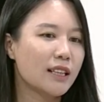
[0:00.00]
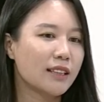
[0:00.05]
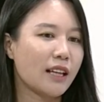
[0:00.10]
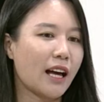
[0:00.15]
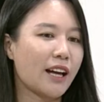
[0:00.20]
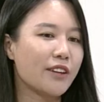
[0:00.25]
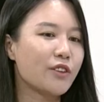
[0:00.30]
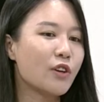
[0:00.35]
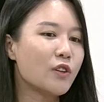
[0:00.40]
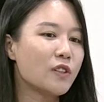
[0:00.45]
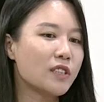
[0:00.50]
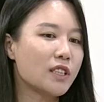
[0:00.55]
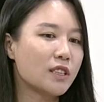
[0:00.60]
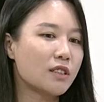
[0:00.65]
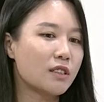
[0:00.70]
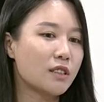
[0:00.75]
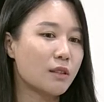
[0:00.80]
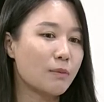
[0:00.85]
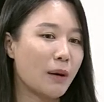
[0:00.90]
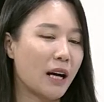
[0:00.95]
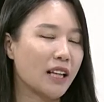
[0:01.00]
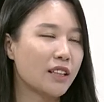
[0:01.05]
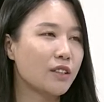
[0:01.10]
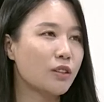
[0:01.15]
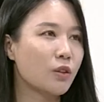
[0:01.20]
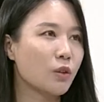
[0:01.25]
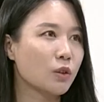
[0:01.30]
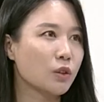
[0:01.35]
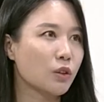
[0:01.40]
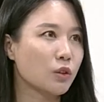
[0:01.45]
단열재들을 많이
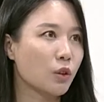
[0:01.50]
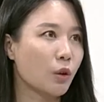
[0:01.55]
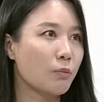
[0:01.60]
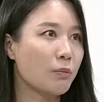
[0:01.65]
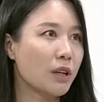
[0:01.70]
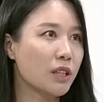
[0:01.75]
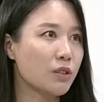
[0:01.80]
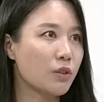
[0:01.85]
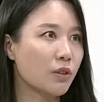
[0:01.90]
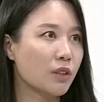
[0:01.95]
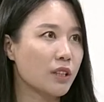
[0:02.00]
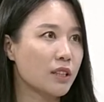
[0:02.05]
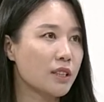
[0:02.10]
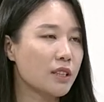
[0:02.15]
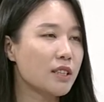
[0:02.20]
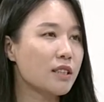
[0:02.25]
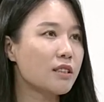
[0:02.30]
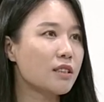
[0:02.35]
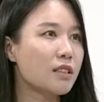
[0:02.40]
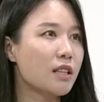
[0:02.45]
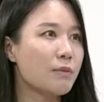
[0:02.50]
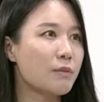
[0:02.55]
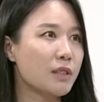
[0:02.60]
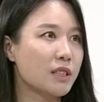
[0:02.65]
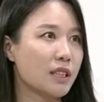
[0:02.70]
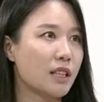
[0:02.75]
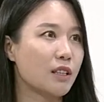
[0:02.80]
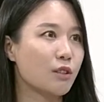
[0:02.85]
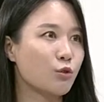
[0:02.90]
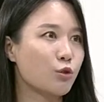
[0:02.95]
넣어서 전반적인 시스템을
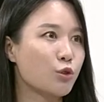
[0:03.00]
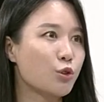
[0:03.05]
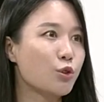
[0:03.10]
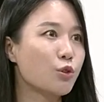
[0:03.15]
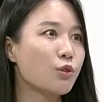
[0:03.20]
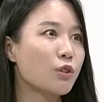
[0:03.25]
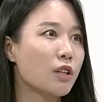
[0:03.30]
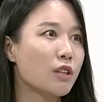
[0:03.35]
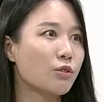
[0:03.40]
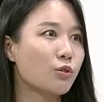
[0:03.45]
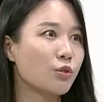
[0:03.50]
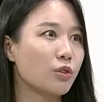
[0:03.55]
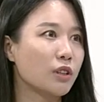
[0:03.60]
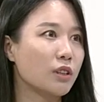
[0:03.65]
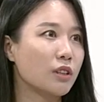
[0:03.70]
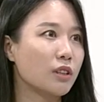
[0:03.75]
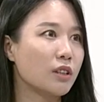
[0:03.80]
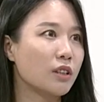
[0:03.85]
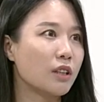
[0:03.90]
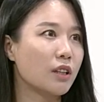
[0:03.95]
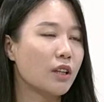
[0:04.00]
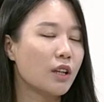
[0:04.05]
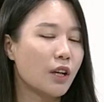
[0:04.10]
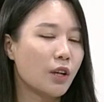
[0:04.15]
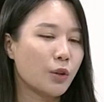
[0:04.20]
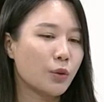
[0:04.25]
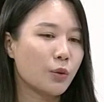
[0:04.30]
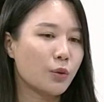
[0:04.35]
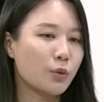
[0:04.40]
잘 구축할 수 있는 네.